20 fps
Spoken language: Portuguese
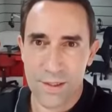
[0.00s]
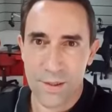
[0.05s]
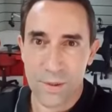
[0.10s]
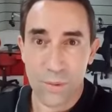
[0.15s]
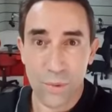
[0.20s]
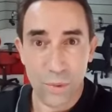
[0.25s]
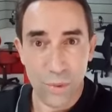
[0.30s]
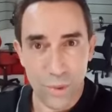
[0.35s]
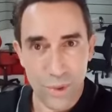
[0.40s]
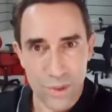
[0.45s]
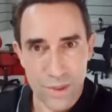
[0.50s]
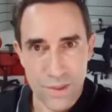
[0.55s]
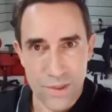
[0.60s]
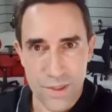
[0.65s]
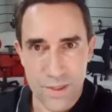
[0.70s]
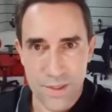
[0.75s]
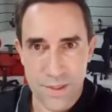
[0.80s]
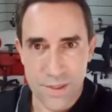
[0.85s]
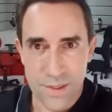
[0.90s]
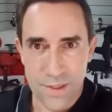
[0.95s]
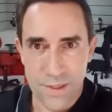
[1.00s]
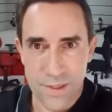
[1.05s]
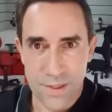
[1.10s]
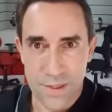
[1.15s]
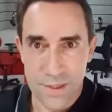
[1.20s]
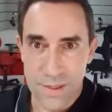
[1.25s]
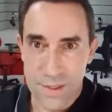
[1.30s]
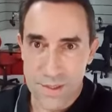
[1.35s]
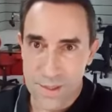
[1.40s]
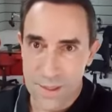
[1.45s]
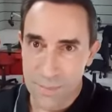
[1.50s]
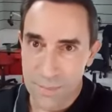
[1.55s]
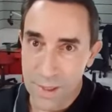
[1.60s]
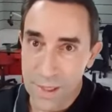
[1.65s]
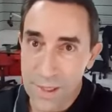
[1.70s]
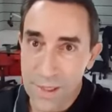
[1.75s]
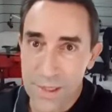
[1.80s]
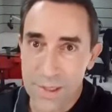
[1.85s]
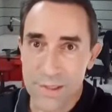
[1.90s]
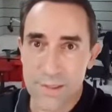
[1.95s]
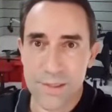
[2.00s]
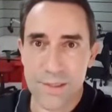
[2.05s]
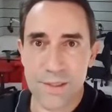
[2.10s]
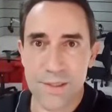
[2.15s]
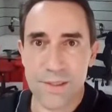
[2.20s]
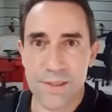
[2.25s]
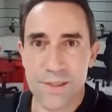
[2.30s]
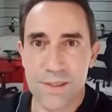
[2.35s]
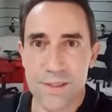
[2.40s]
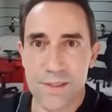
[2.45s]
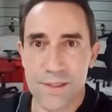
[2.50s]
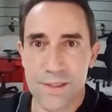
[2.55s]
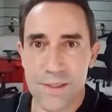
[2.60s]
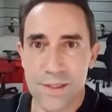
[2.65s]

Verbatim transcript: coisas semelhantes.